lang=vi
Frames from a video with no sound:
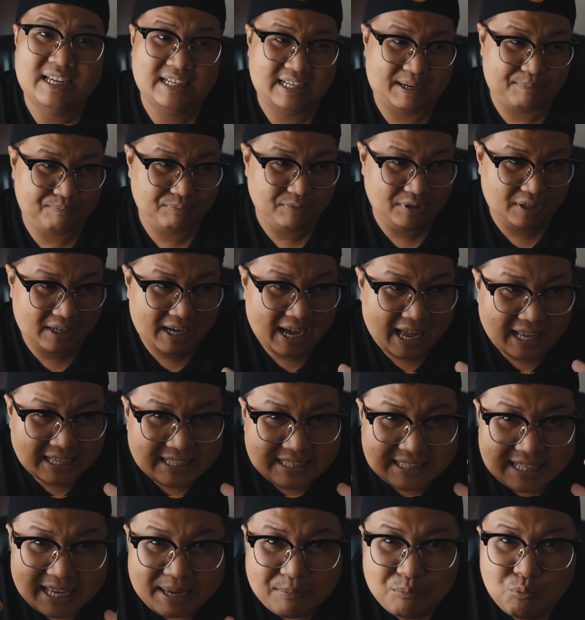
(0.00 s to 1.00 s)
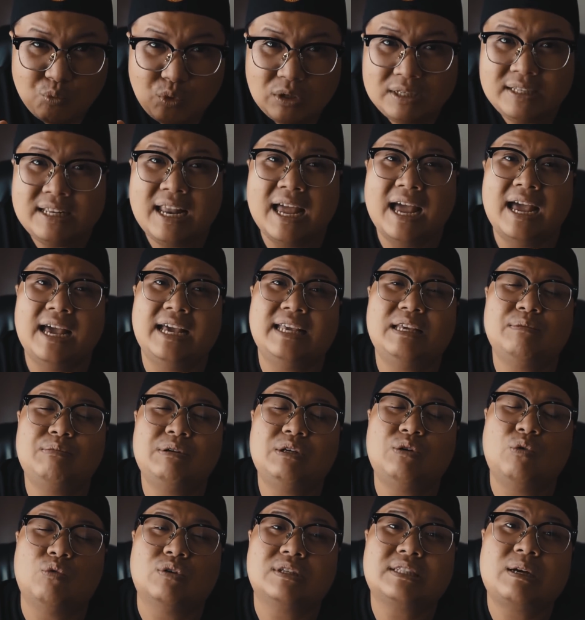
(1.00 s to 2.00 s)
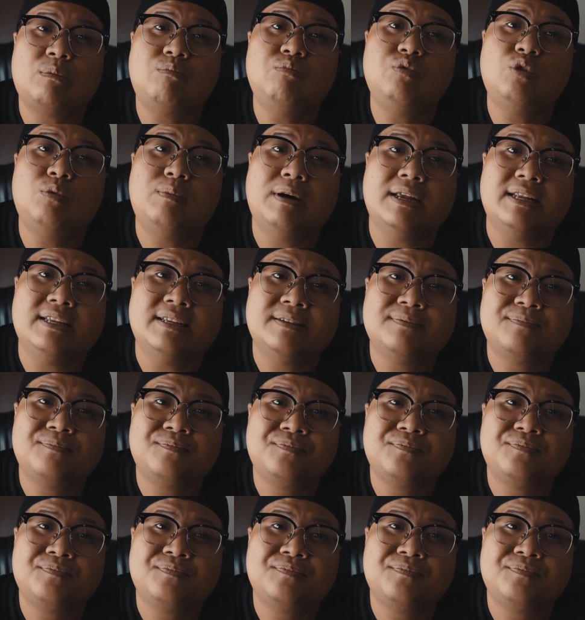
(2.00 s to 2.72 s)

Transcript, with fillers: gặp được anh em huynh đệ trong cái cuộc sống của mình